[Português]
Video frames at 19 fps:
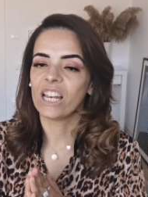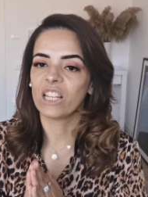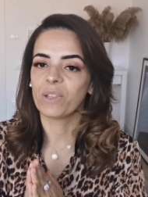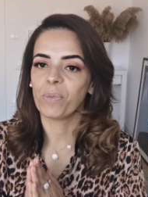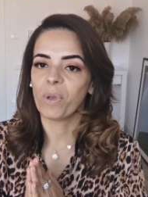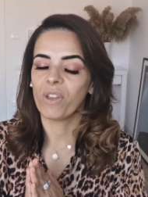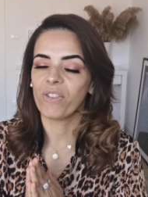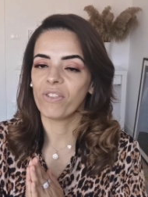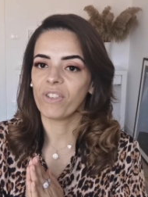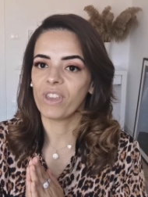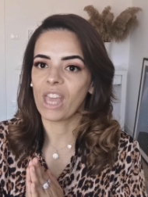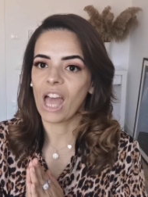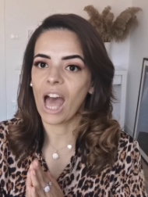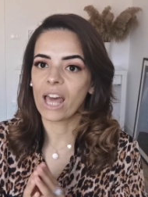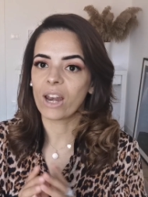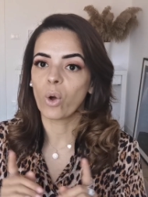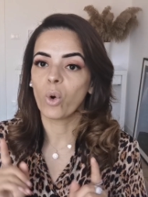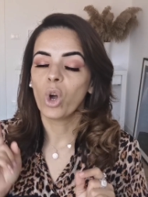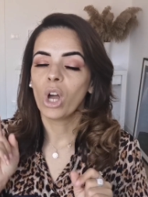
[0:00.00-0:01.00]
Eles me
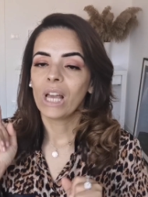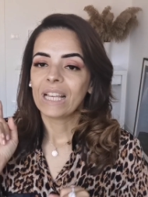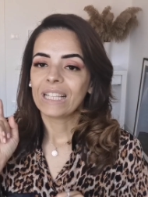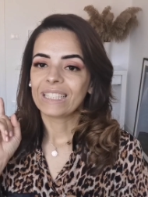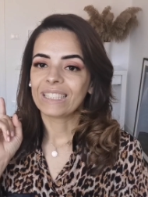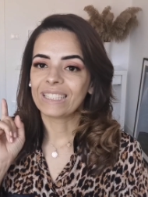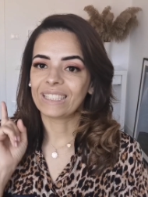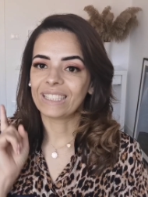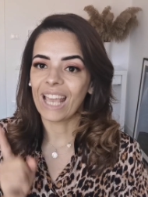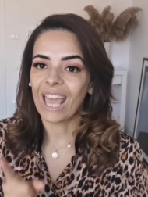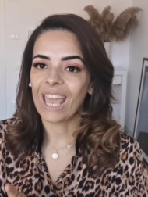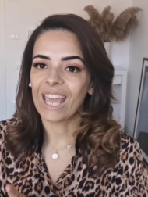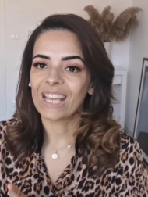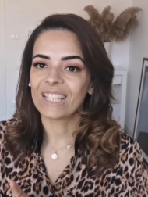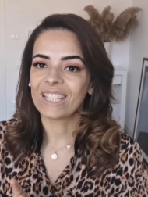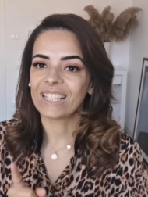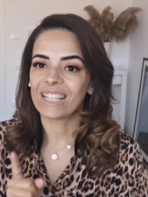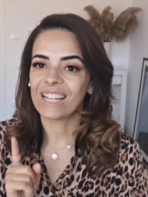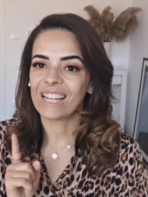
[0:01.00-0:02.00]
enviaram
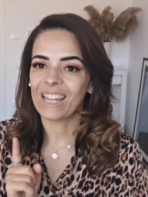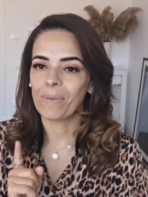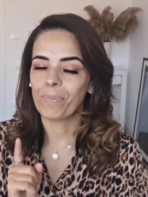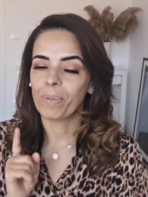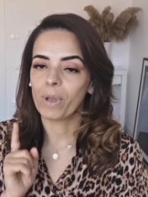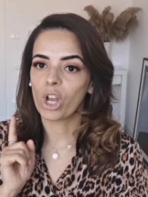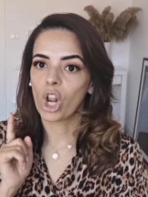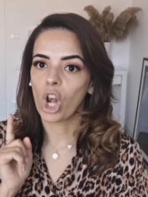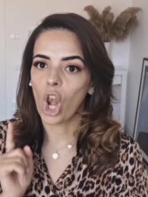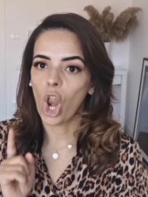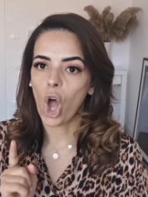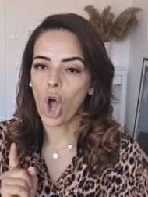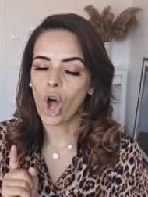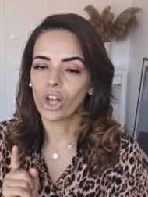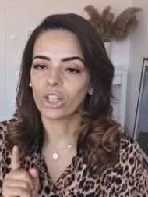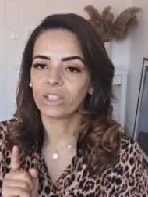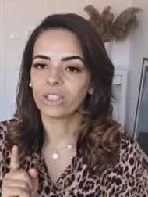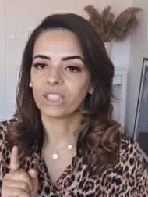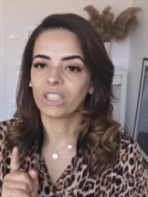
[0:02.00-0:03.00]
seis lip
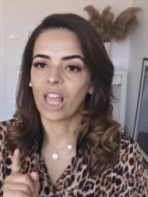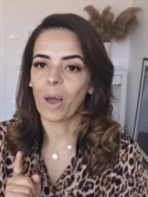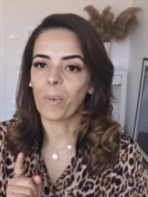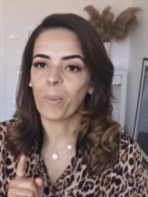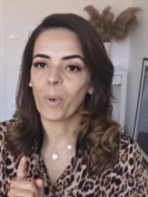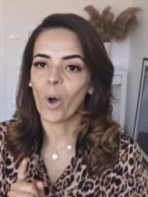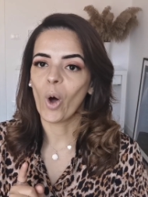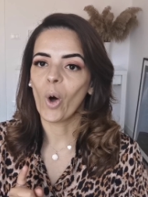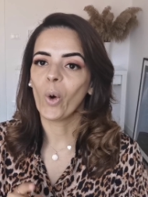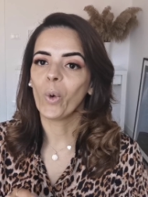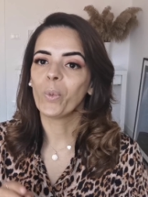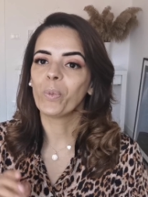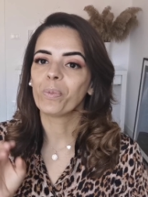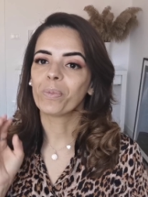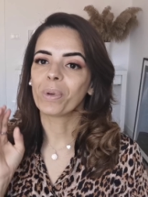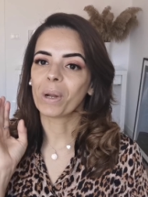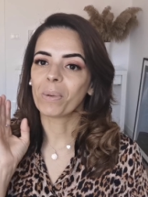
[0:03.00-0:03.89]
gloss, tá bom?